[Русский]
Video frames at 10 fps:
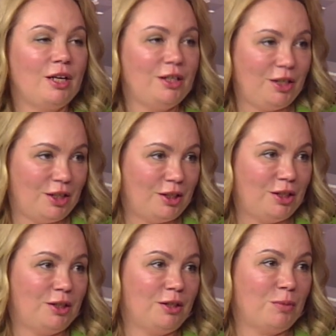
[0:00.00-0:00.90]
Нет,
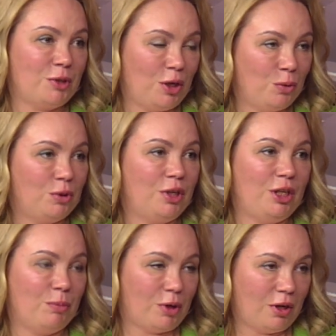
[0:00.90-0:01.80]
это абсолютная
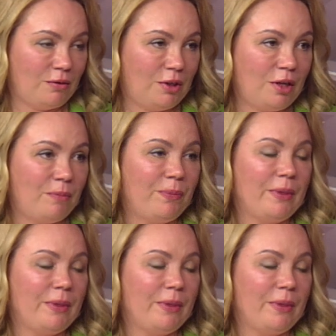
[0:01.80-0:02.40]
неправда.